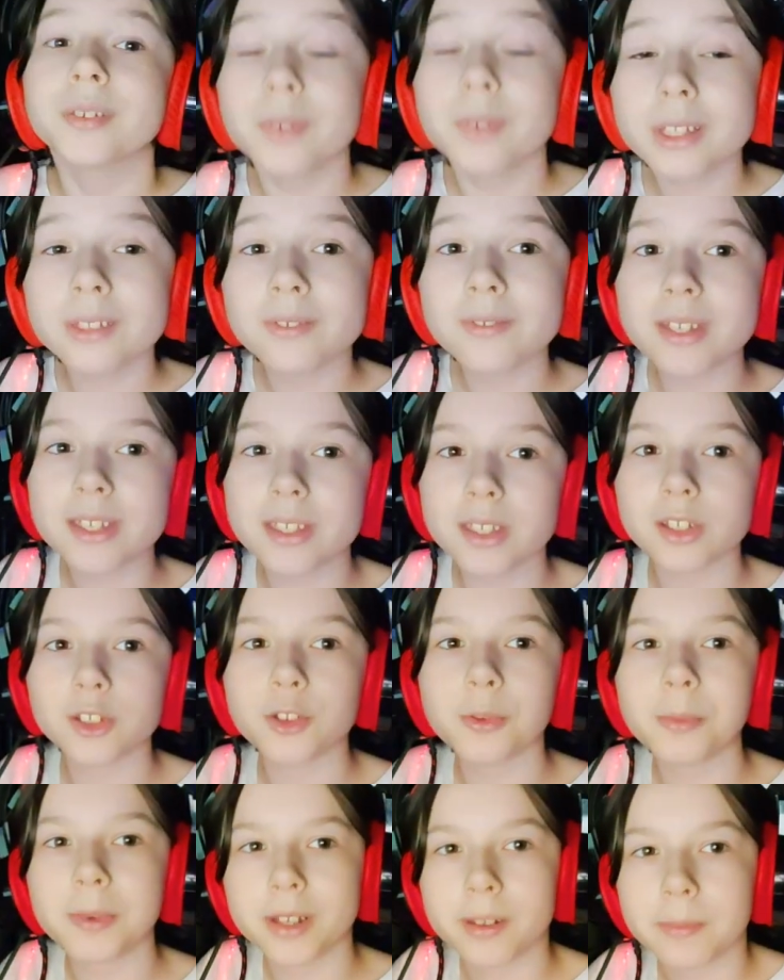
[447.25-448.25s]
в этом видео я
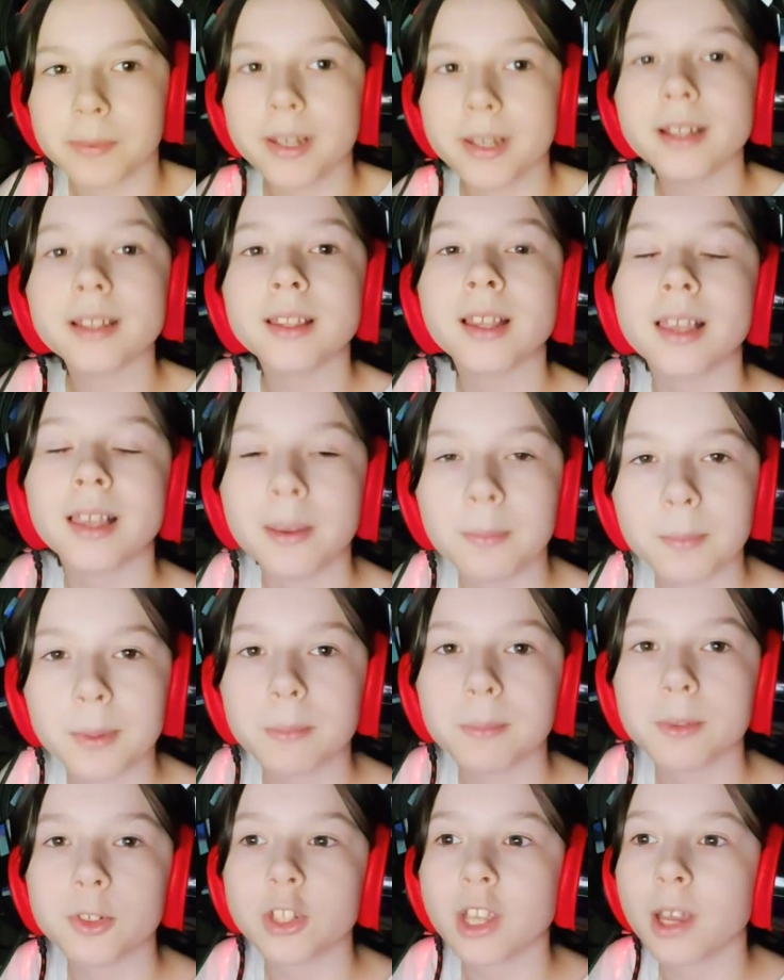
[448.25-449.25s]
хочу привет таким
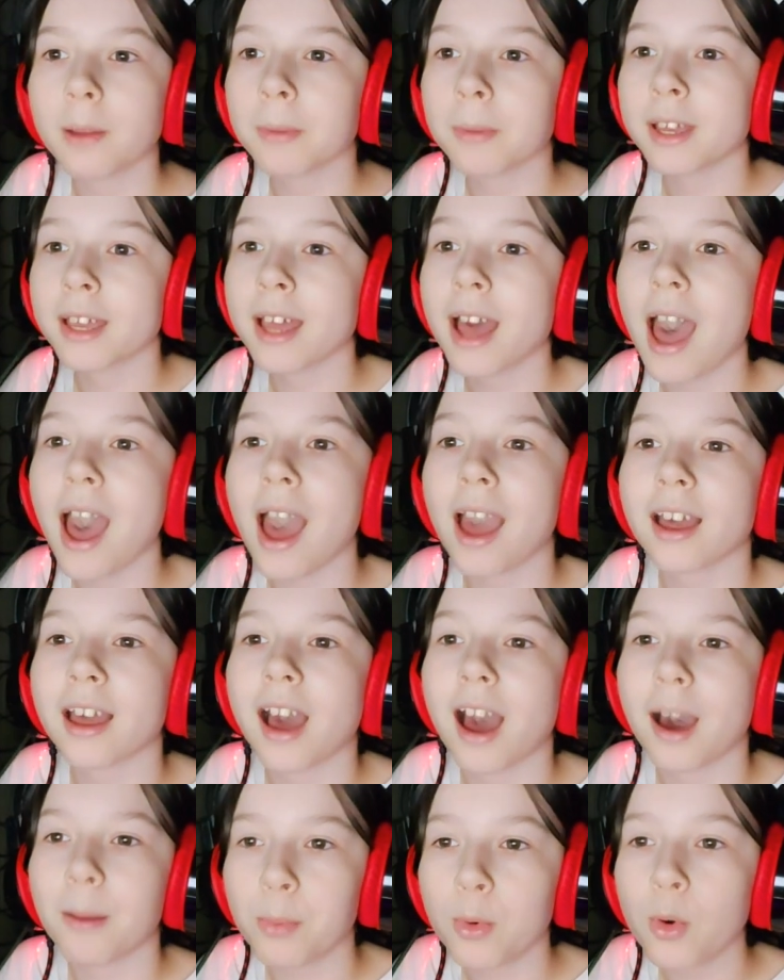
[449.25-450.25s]
подписчикам, как
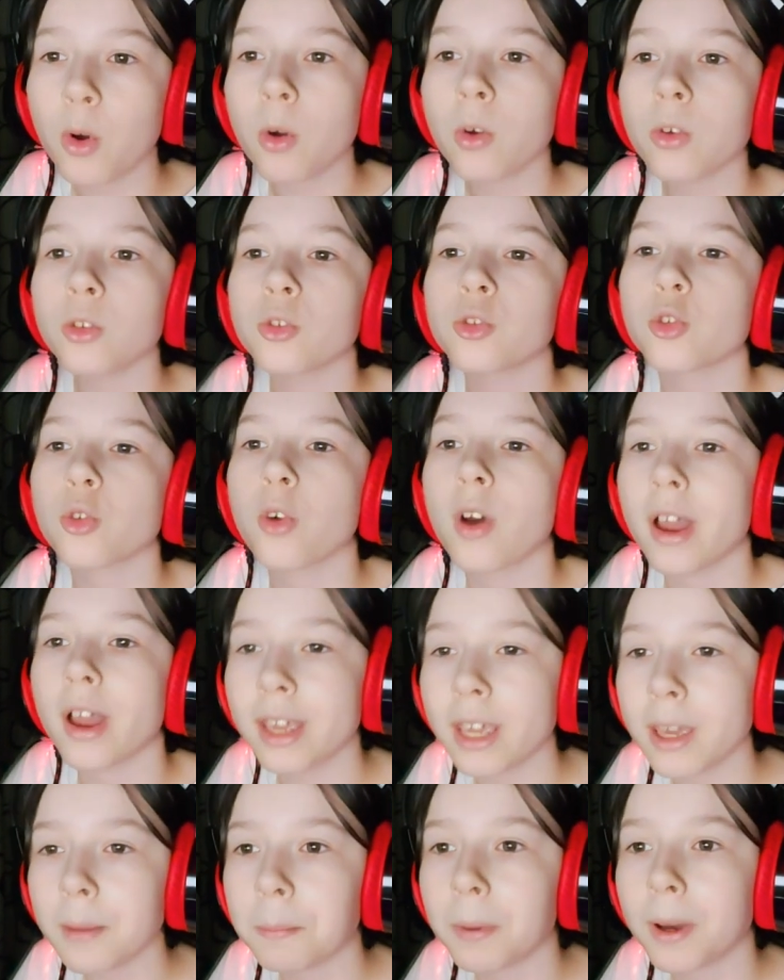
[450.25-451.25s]
Абу
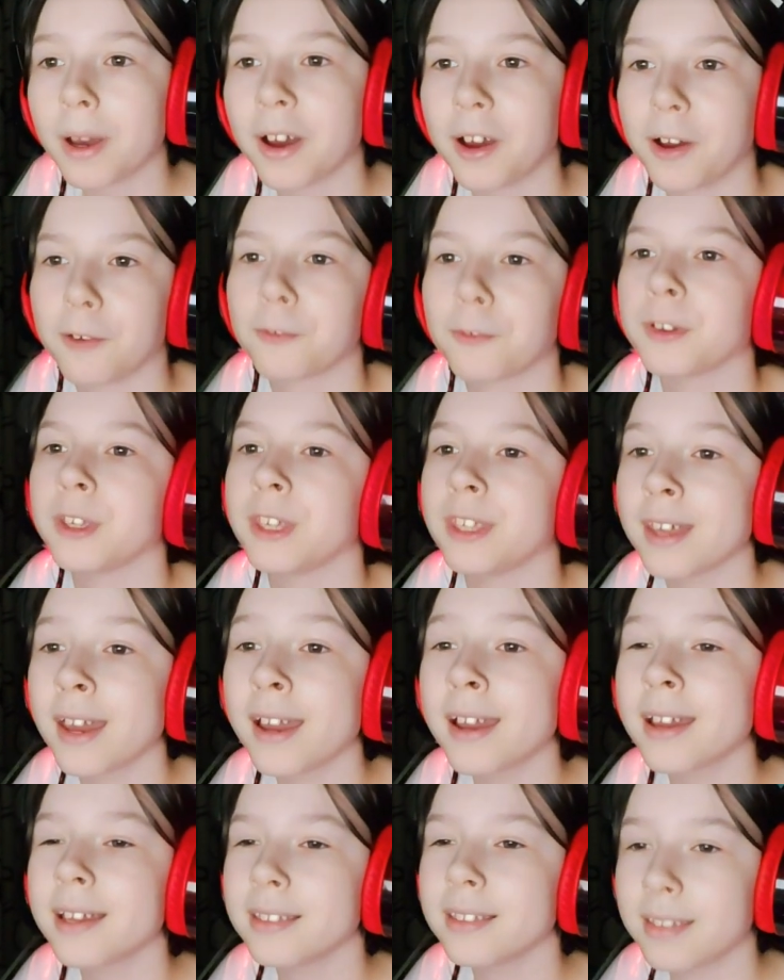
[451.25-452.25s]
Шуаипов,
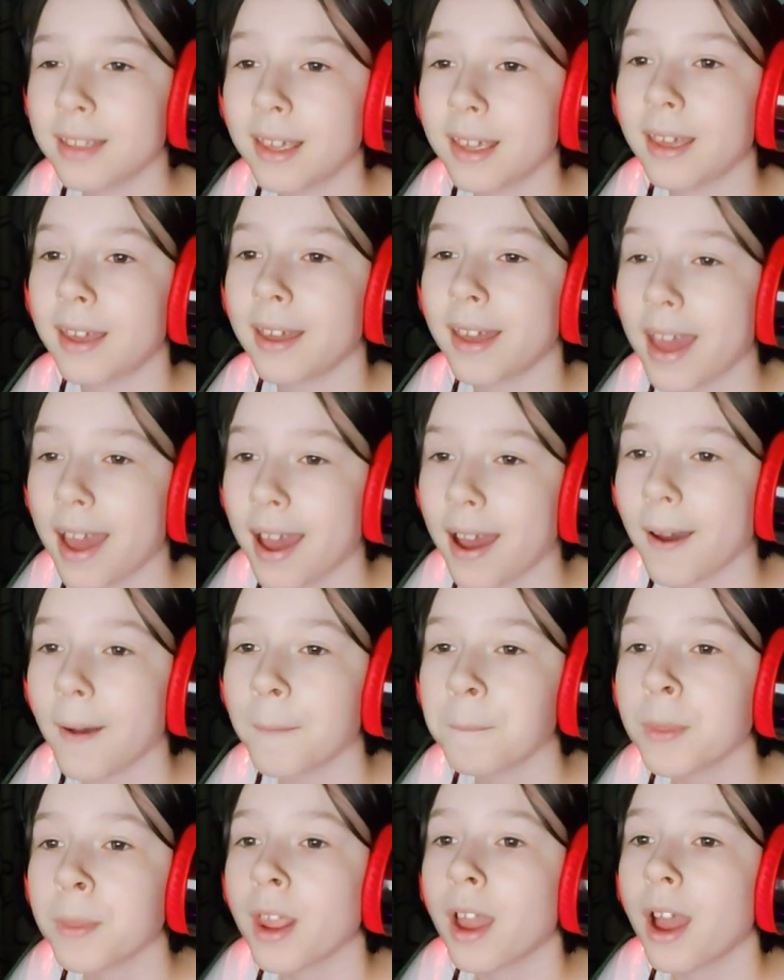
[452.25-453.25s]
я не.
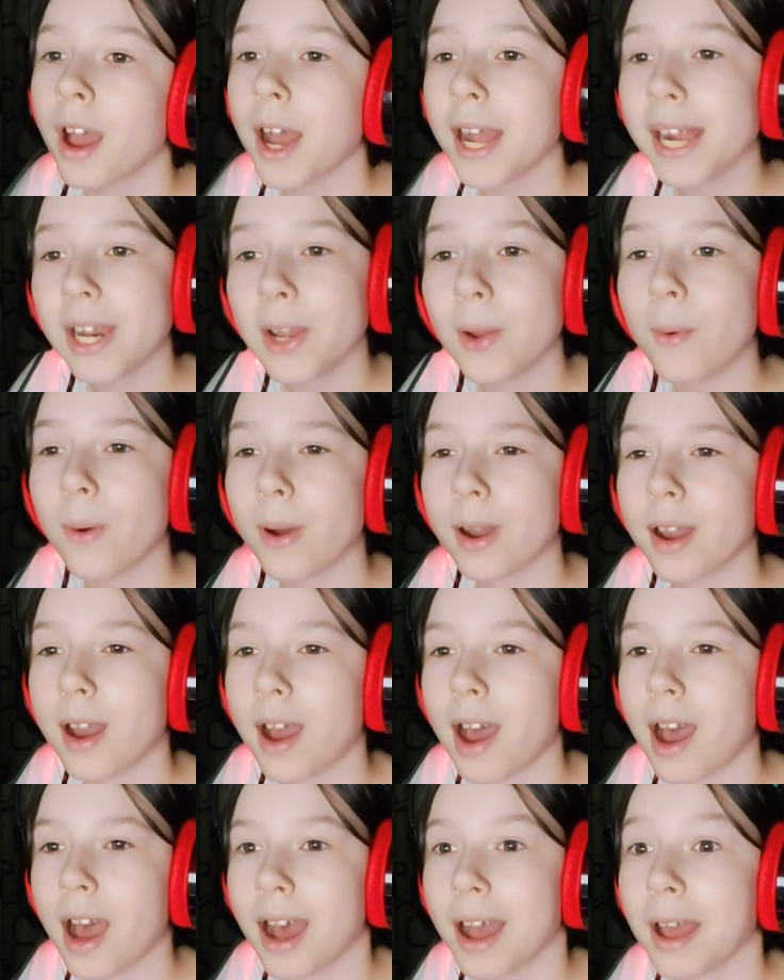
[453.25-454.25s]

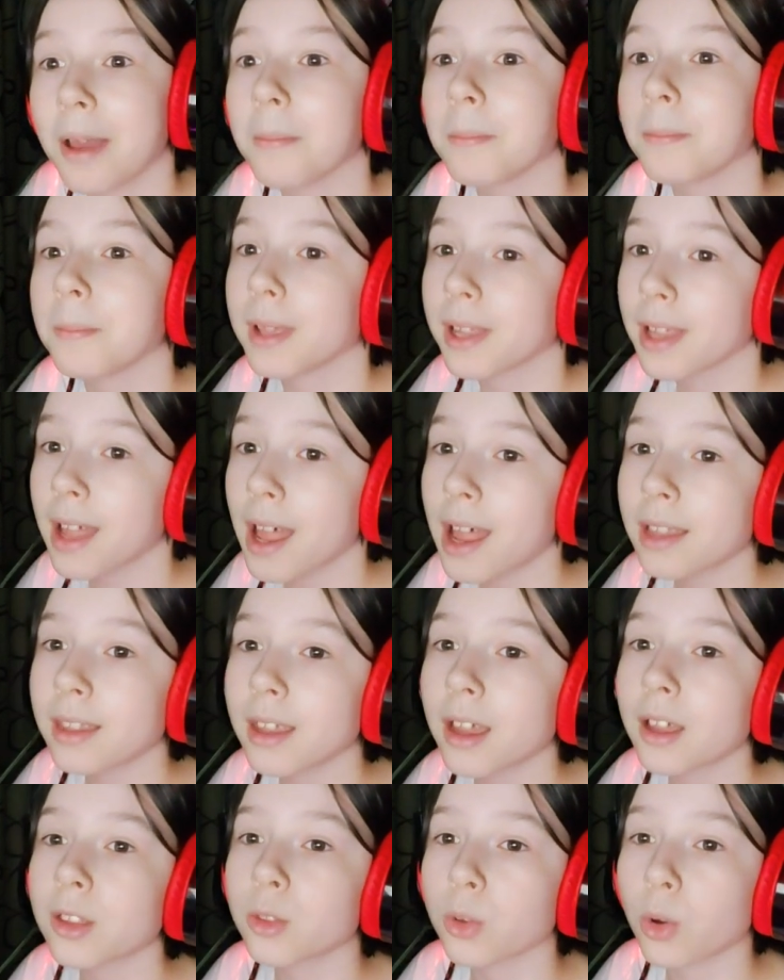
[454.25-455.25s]
Алёха,
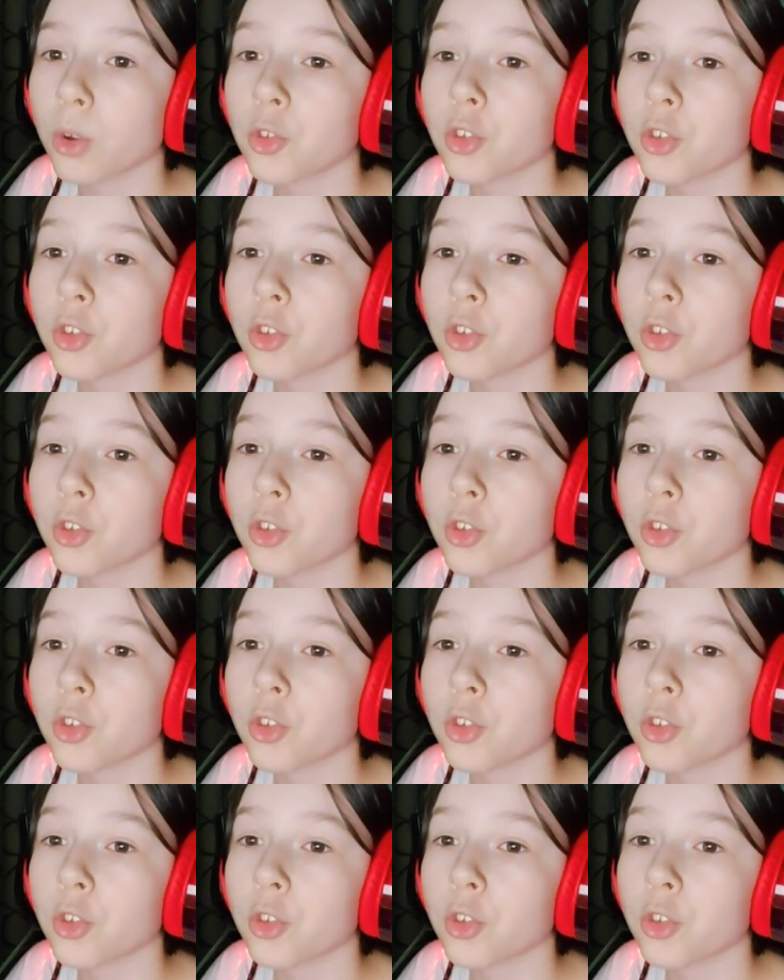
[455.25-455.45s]
milana.e.off,